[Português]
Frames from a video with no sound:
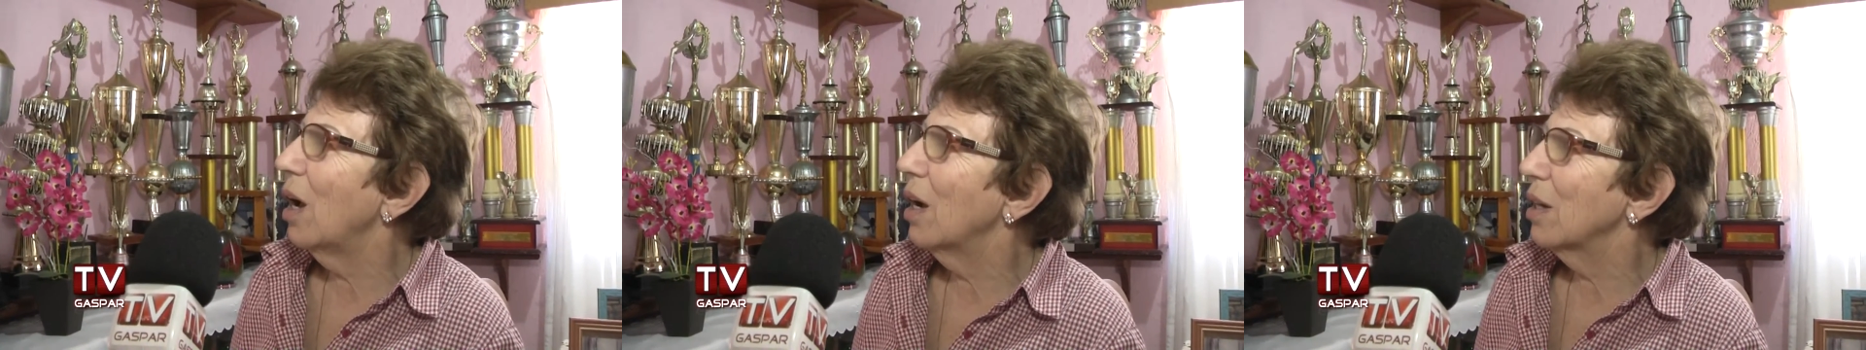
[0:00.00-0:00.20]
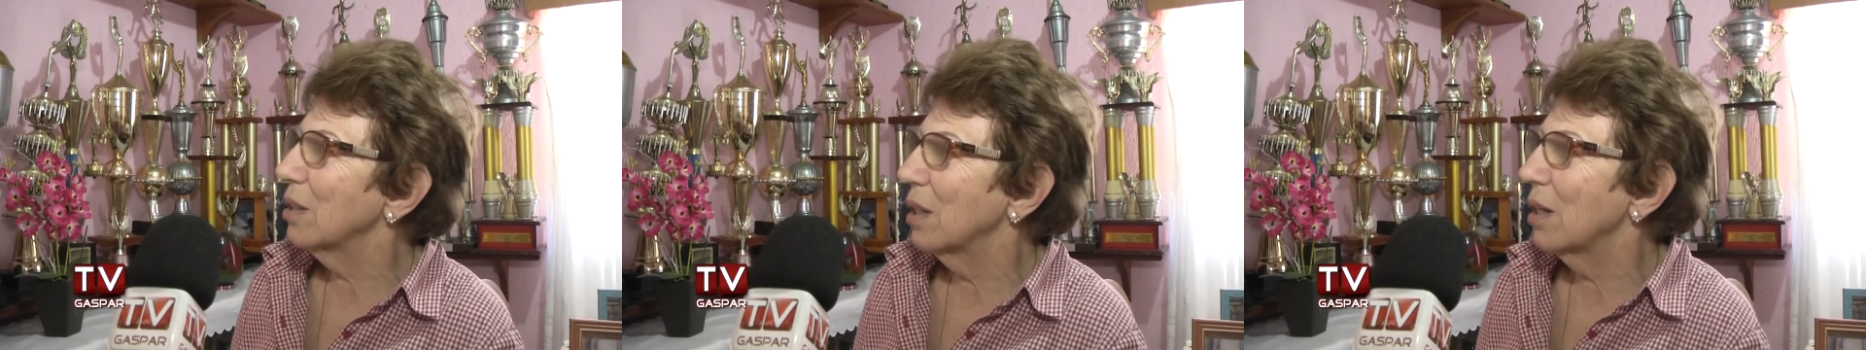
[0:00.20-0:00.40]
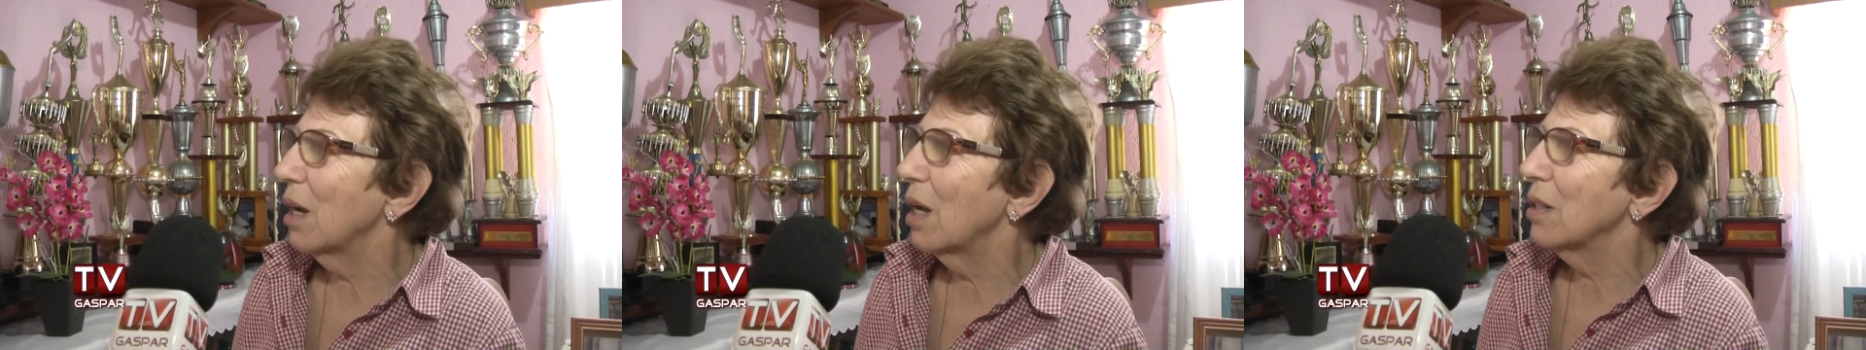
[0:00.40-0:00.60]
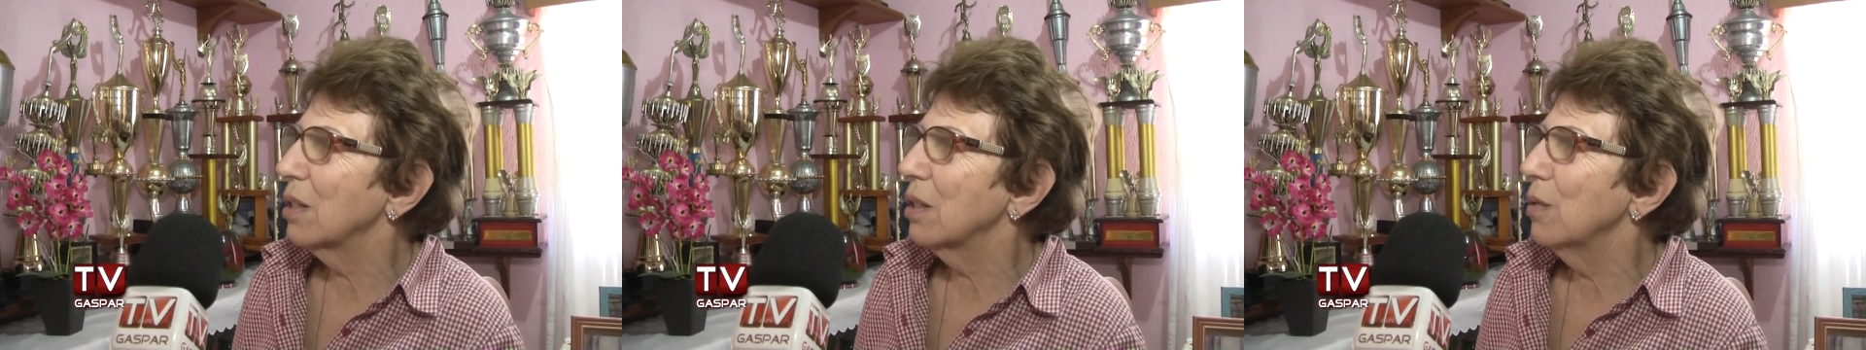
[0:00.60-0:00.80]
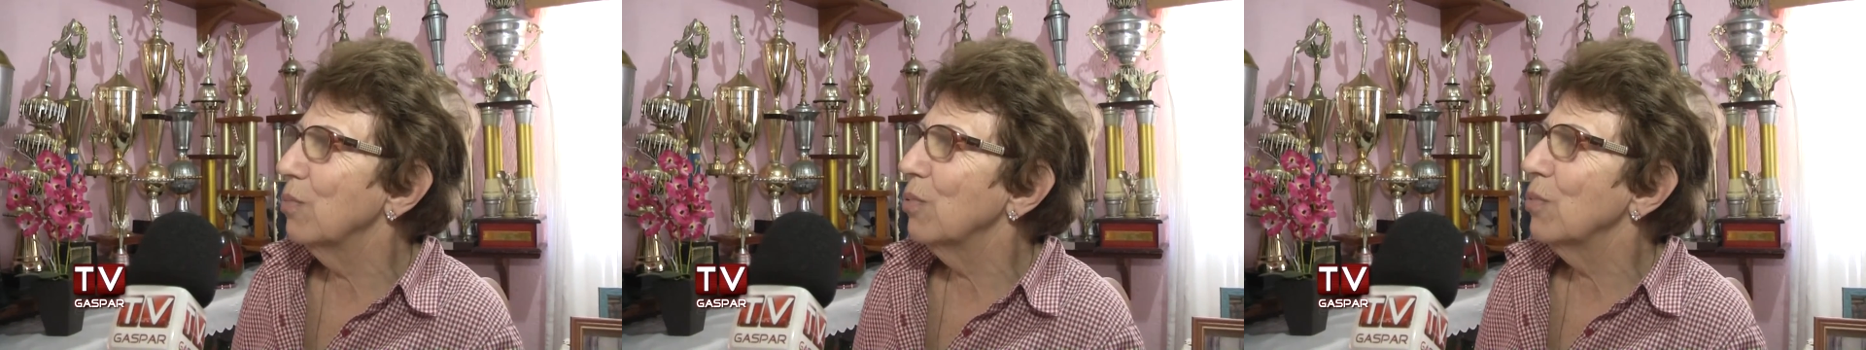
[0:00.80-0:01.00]
essa casa
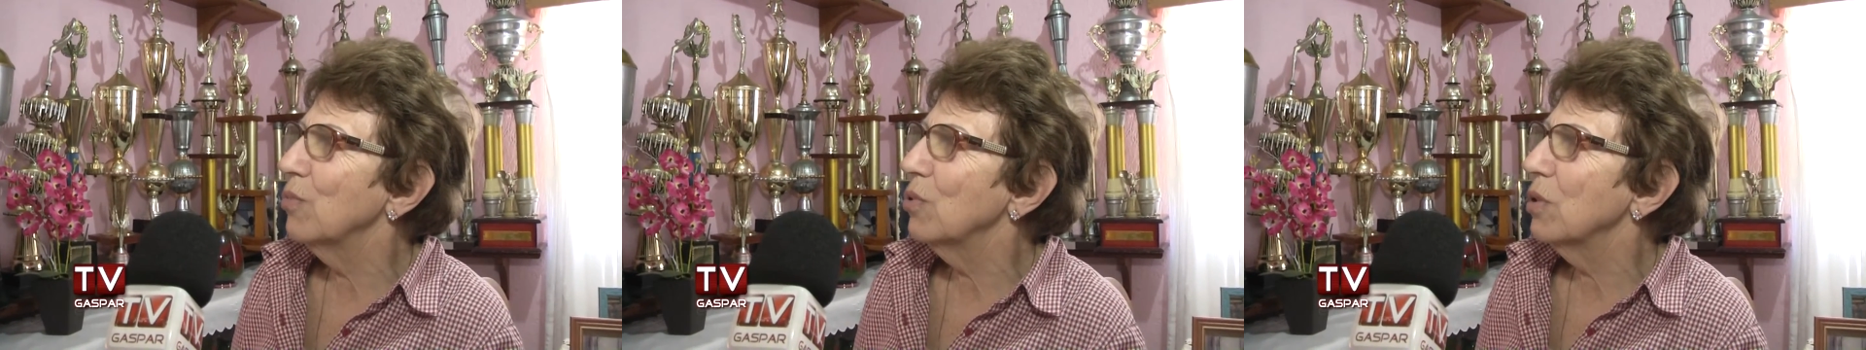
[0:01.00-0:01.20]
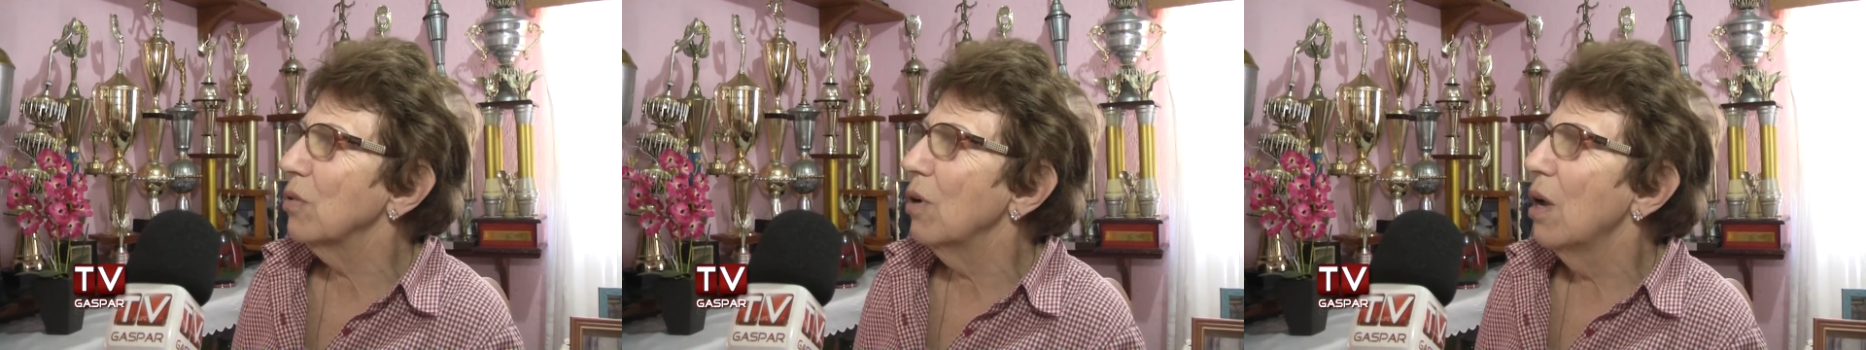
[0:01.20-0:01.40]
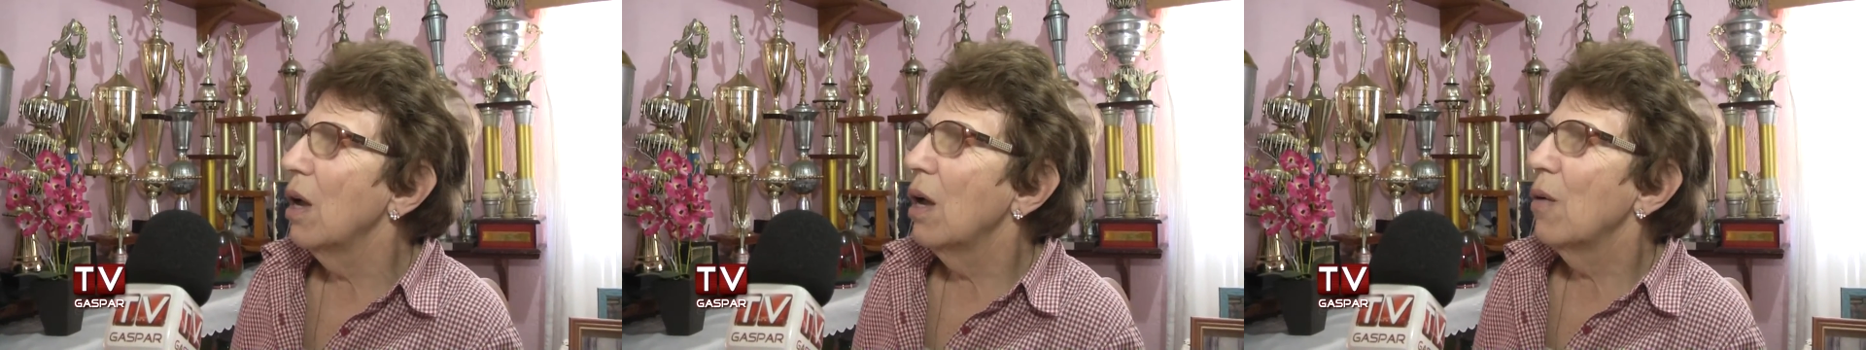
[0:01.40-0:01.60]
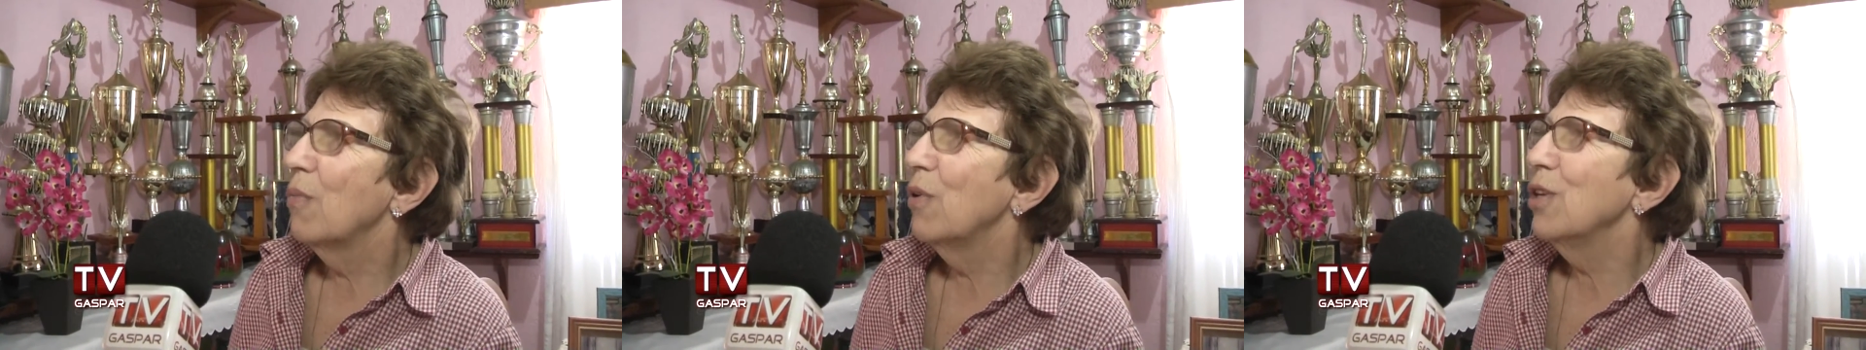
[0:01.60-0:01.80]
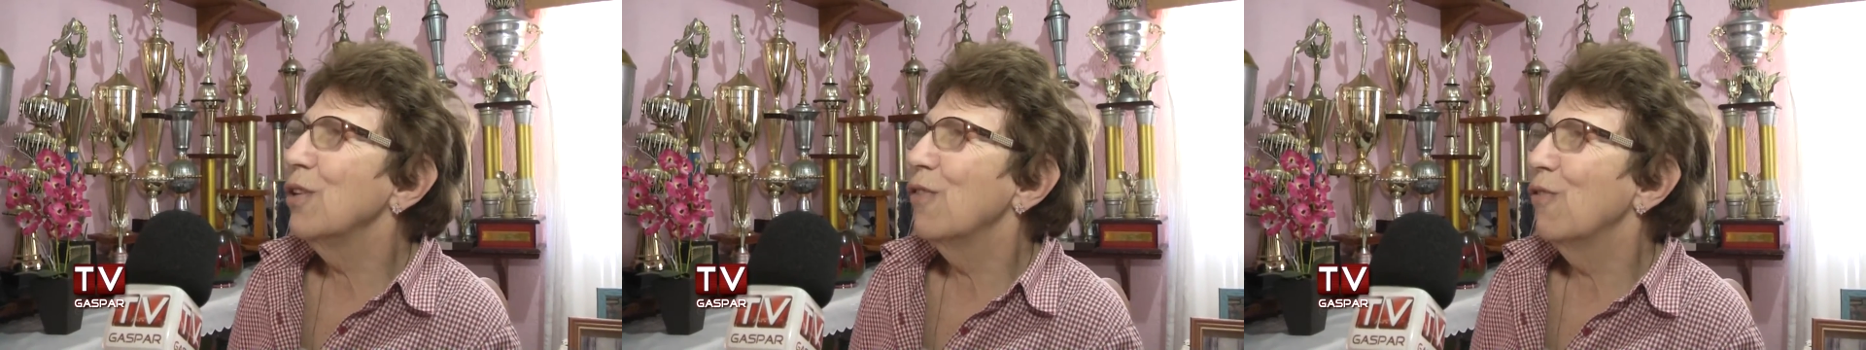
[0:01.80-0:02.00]
aqui pro museu,
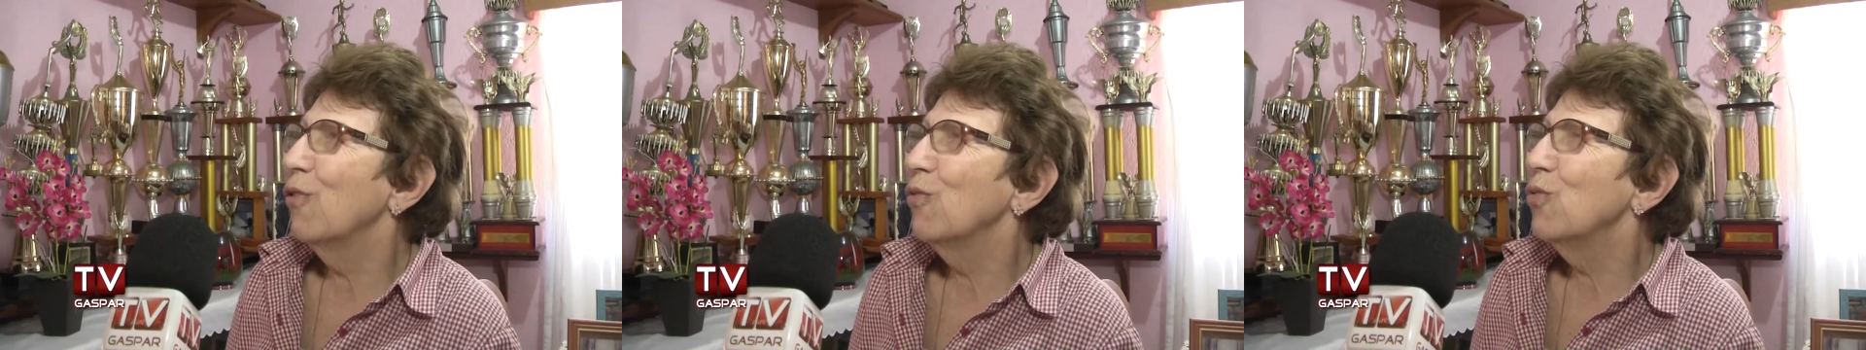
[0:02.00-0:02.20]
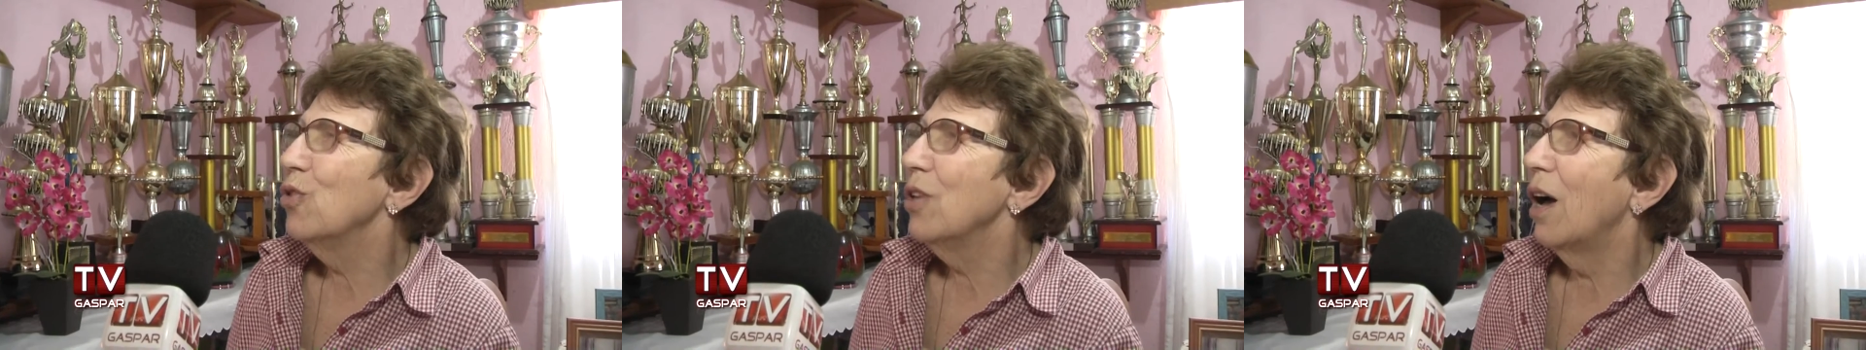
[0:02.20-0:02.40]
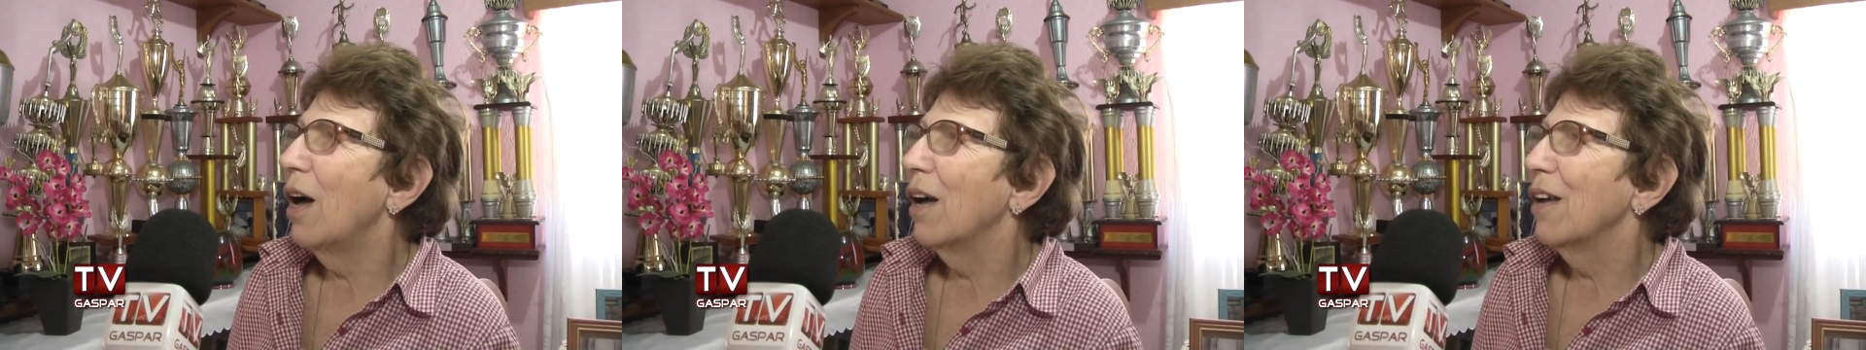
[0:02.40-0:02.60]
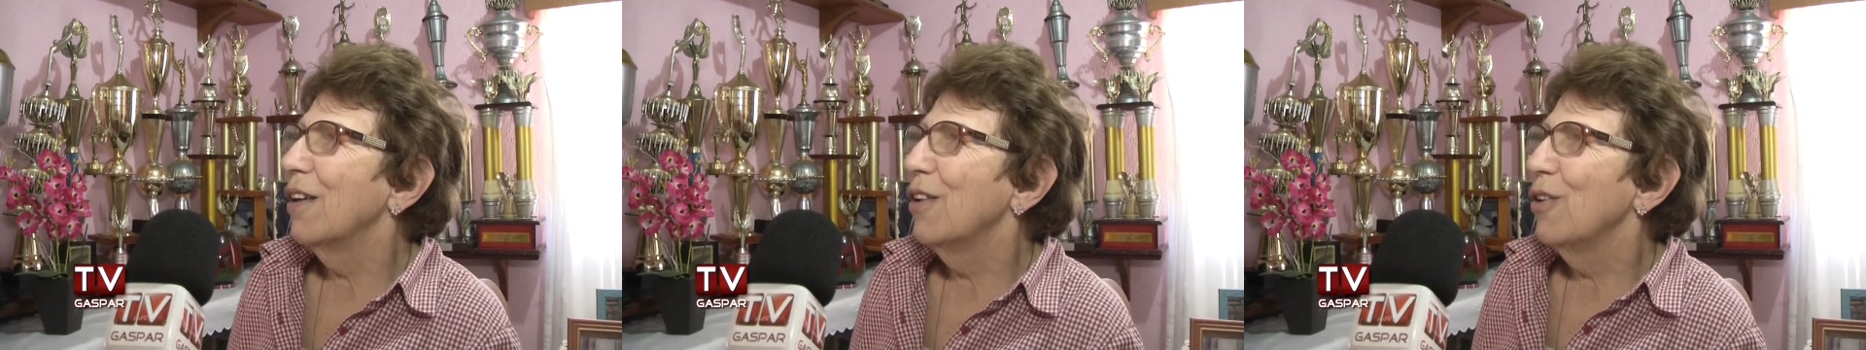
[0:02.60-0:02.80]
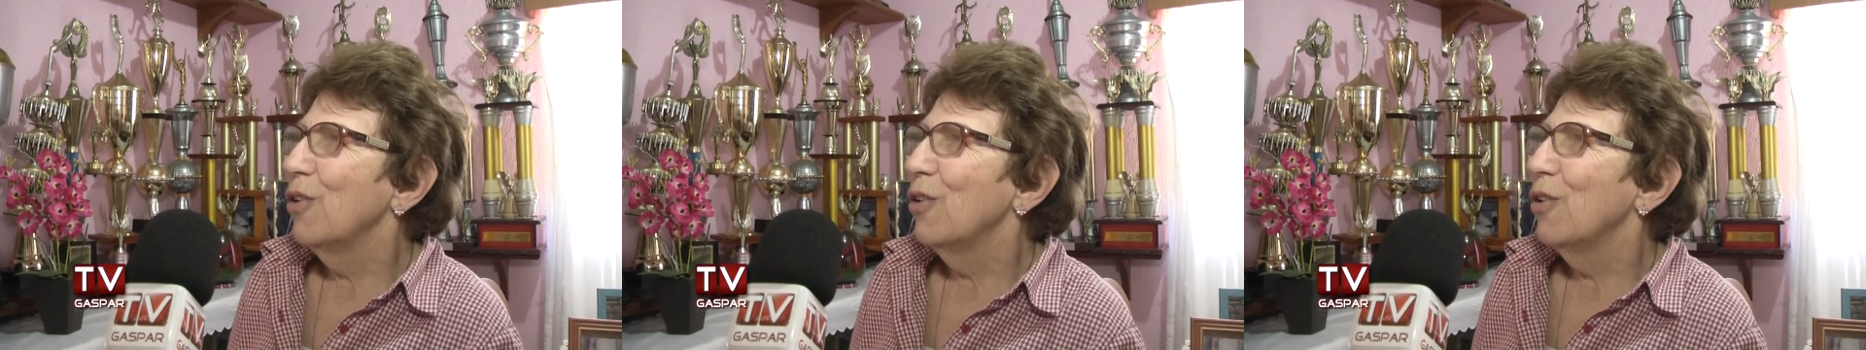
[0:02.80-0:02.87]
mãe, nós vamos cuidar.